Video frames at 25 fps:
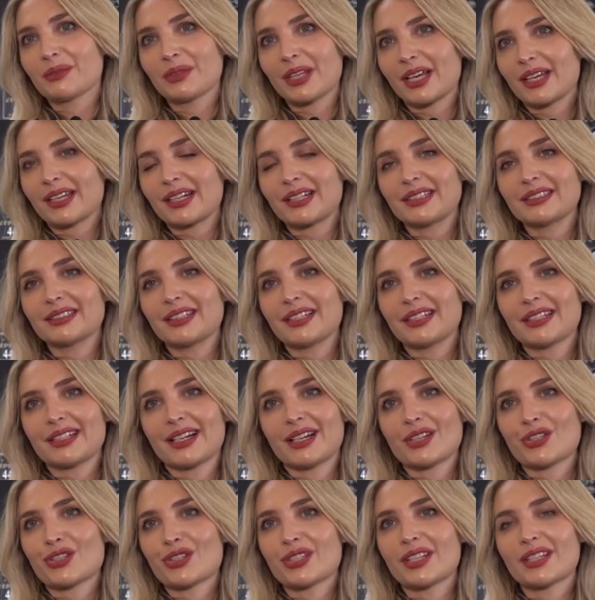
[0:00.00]
una grande
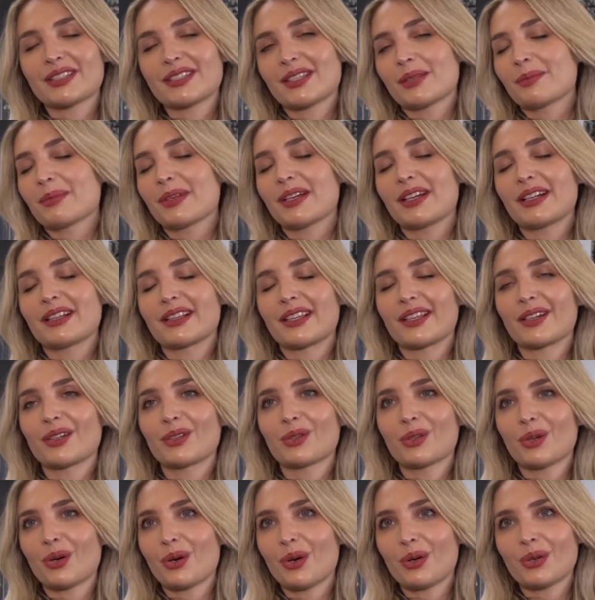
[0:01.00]
rinascita sia per il
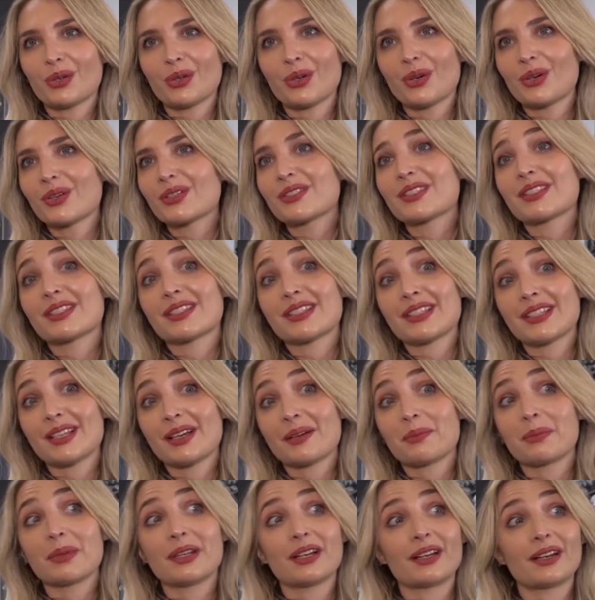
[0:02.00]
territorio
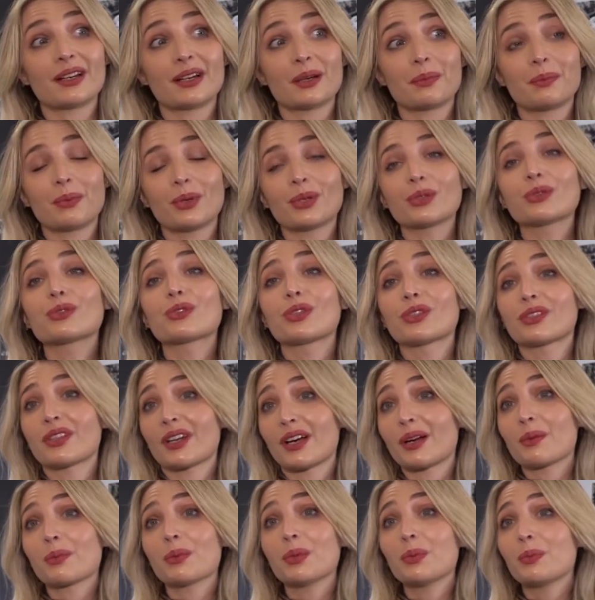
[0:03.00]
sia per il rapporto
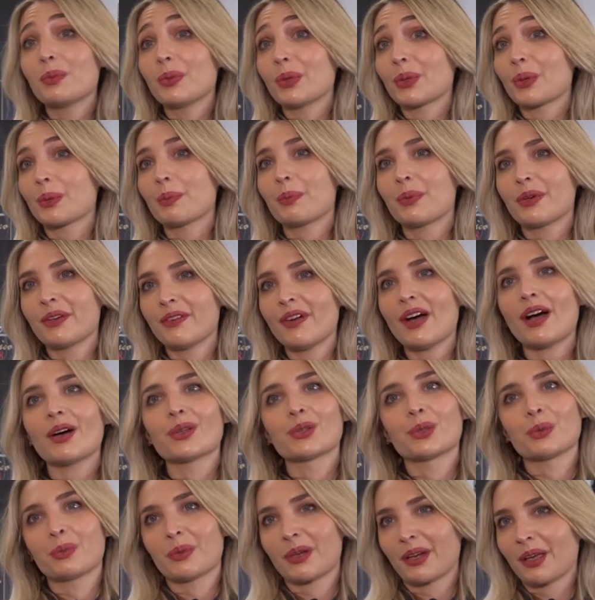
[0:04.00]
tra pubblico e
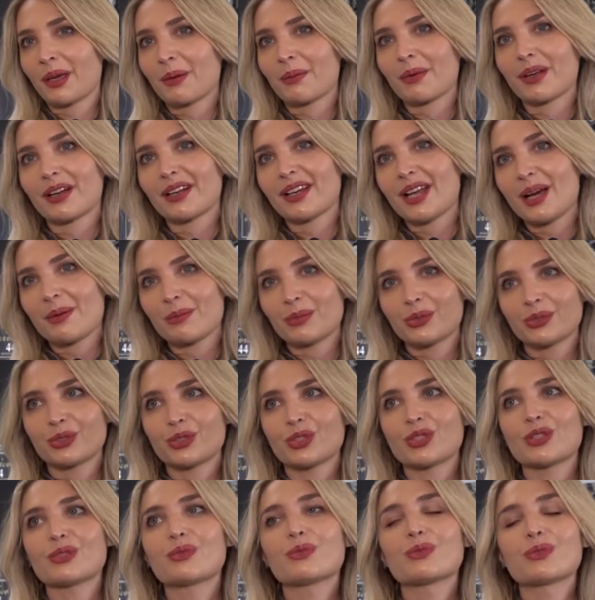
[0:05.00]
privato perché
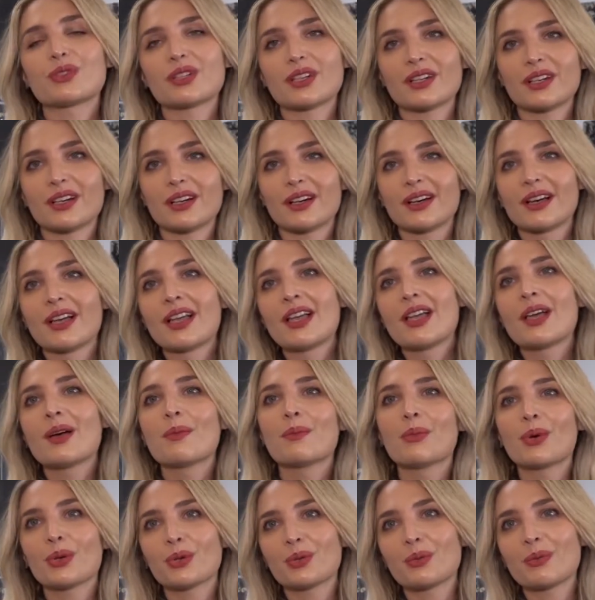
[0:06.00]
parliamo di un
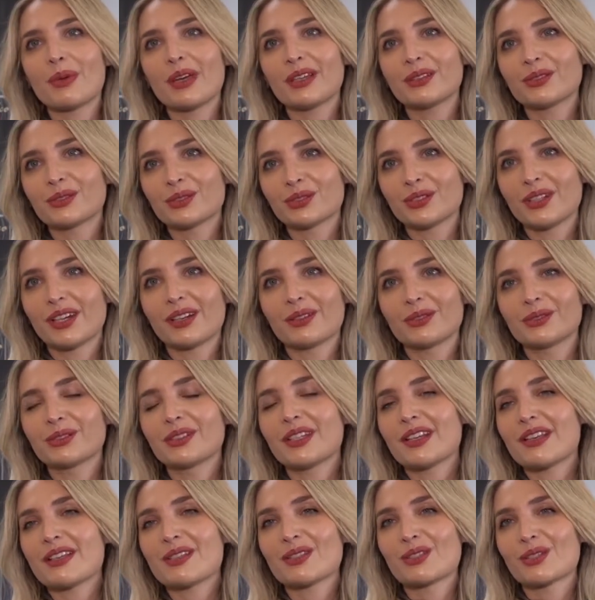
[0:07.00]
monumento
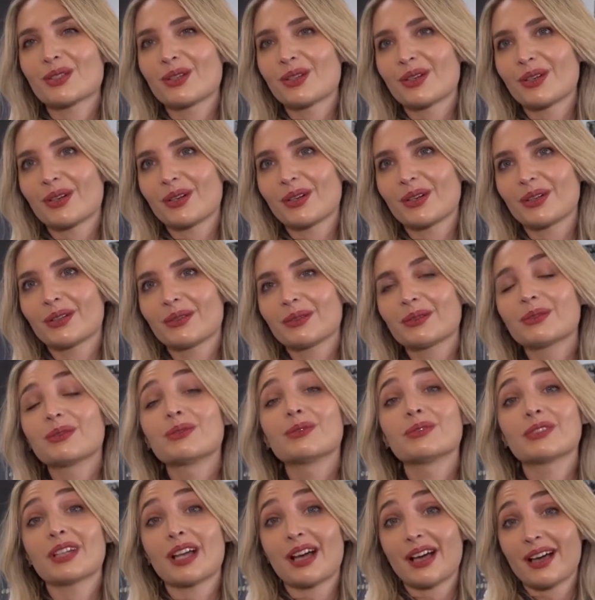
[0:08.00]
dell'UNESCO,
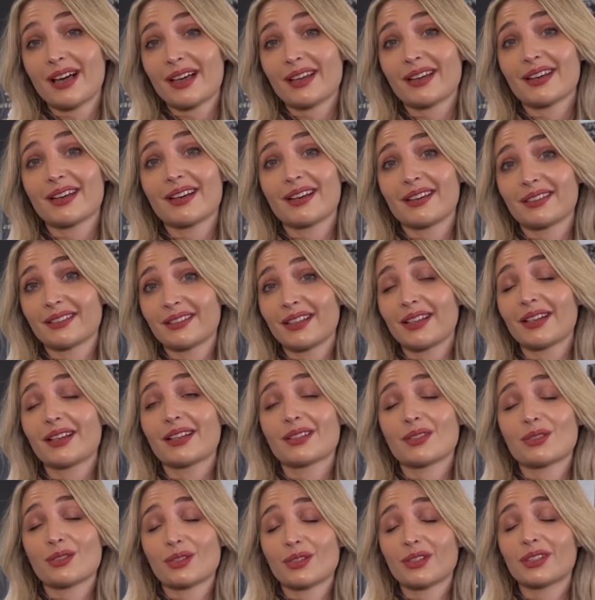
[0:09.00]
un'area
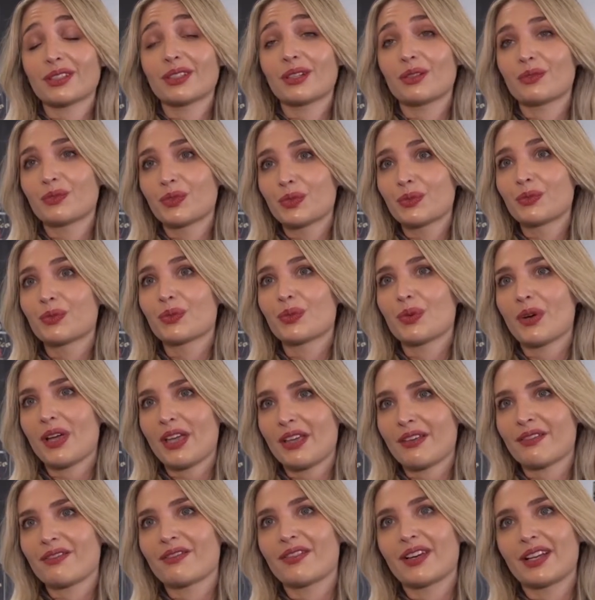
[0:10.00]
della zona del
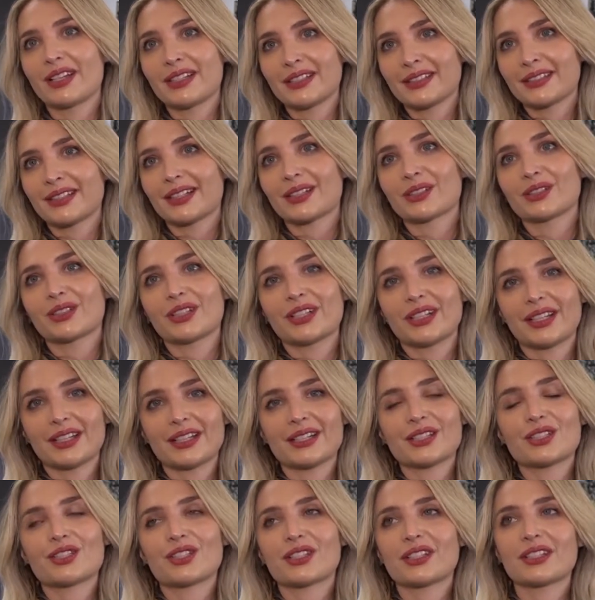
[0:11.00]
WWF all'interno
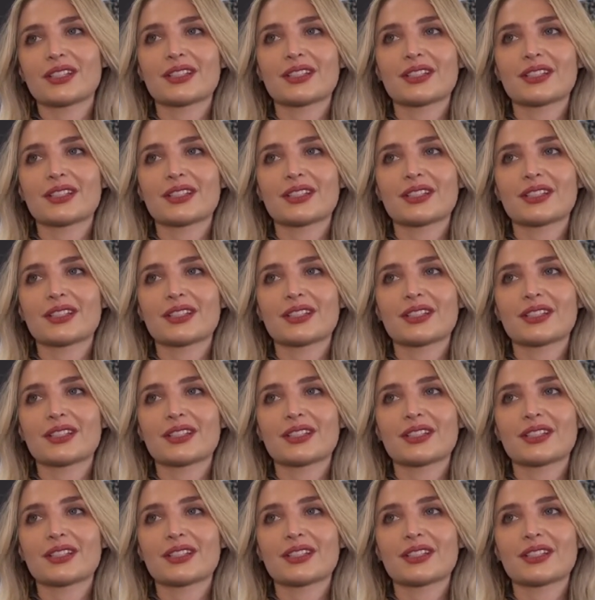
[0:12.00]
della regione